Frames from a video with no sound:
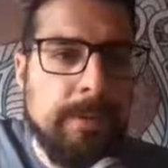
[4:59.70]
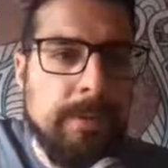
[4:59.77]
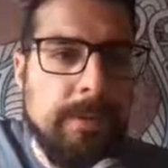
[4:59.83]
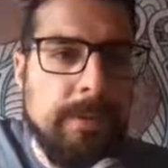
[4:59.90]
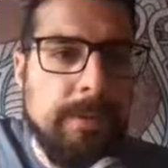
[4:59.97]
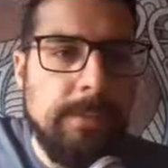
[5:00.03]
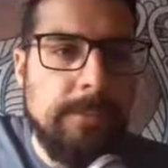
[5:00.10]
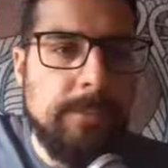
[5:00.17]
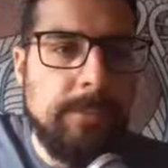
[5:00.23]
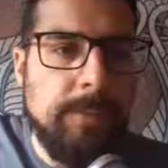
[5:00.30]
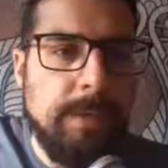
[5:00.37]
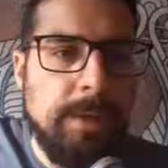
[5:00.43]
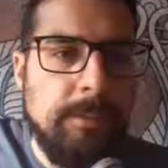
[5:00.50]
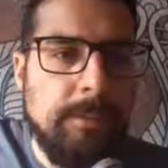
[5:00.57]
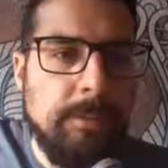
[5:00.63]
Ähm,
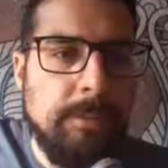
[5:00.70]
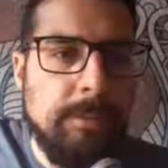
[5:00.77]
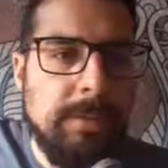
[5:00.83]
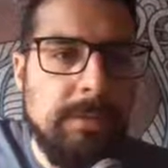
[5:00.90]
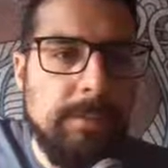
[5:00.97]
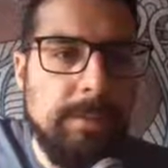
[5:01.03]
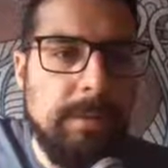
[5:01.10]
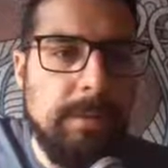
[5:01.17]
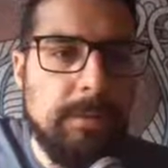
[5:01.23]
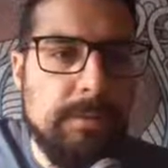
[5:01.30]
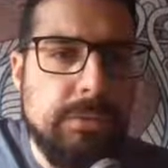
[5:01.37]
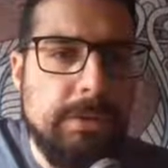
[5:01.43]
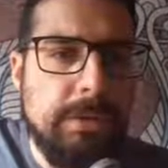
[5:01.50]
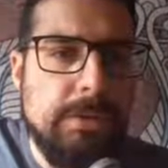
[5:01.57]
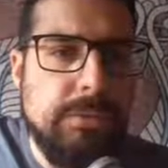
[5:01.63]
dann gibt es noch eine maximale
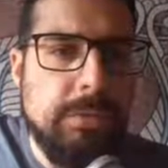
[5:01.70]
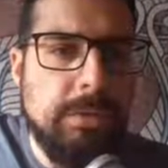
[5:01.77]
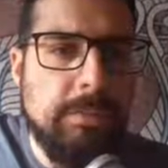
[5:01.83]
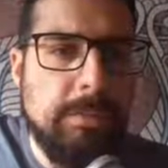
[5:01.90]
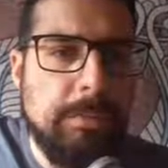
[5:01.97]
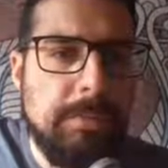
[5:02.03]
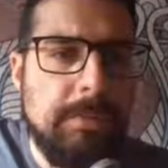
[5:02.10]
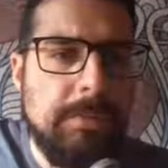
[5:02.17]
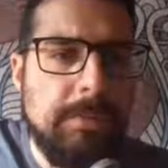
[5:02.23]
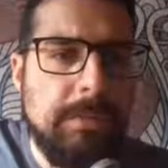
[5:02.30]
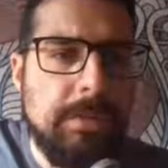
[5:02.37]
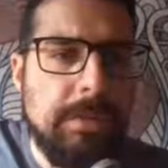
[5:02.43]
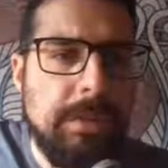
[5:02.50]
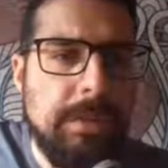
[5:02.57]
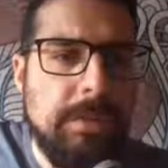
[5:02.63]
Lautstärke. Ich stelle das mal ein bisschen
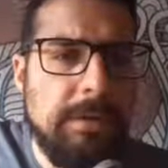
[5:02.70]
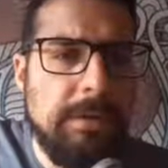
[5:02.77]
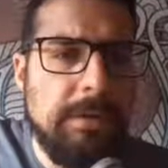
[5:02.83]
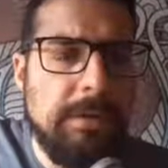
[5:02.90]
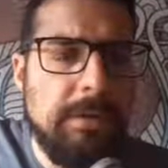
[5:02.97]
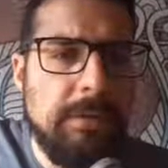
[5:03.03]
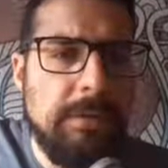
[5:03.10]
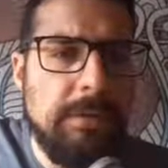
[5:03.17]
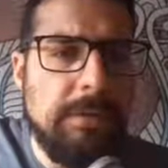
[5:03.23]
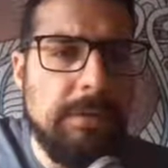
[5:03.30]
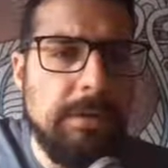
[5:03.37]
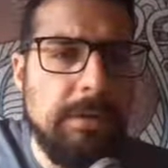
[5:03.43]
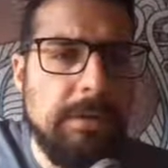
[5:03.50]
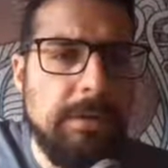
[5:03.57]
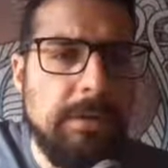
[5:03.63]
kleiner, nicht, dass ich
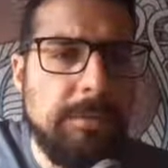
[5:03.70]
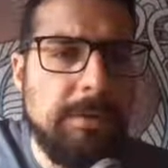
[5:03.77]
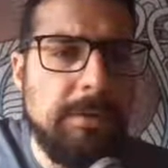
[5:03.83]
gleich nicht mehr